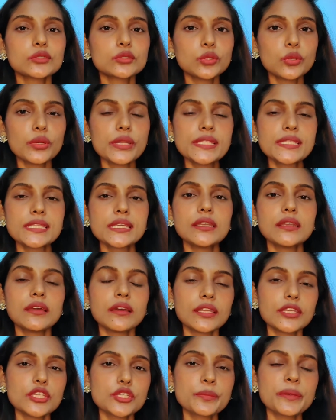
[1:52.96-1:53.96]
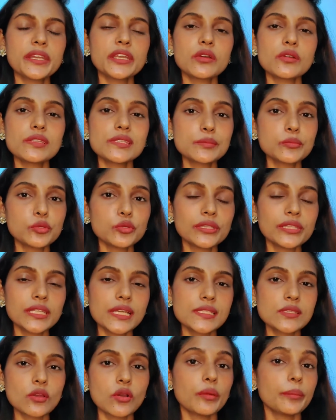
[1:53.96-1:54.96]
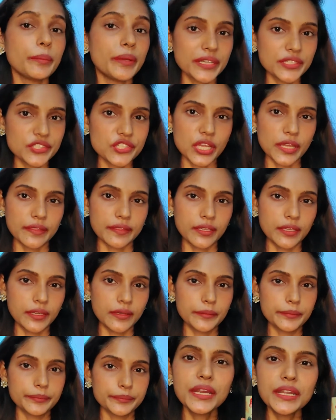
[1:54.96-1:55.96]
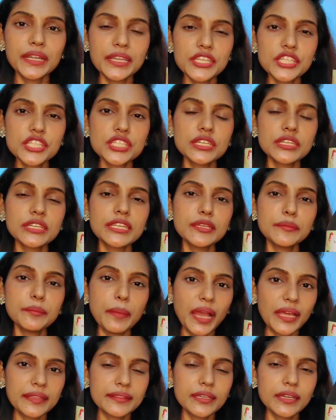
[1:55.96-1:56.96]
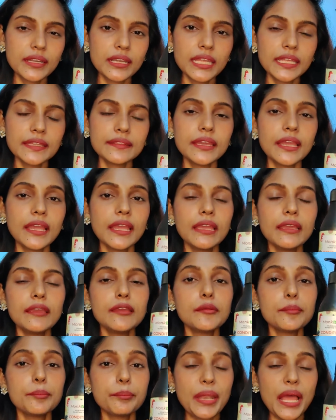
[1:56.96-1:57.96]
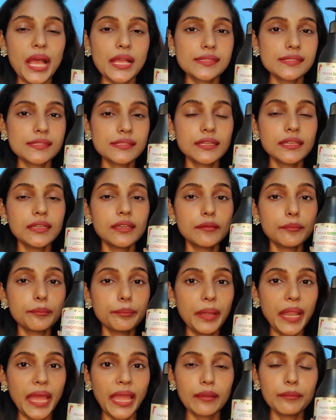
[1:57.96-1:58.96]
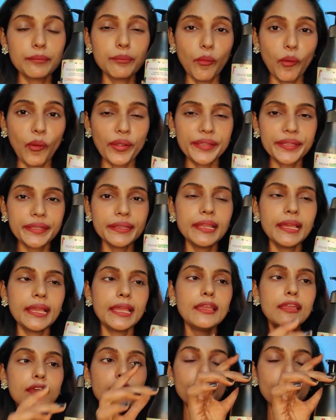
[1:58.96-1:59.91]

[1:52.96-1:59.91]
तो थोड़ी सी नरिशमेंट और स्मूथनेस और बढ़ जाती है कंडीशनर की बात कर लेते हैं प्लास्टिक ब्लैक बॉटल है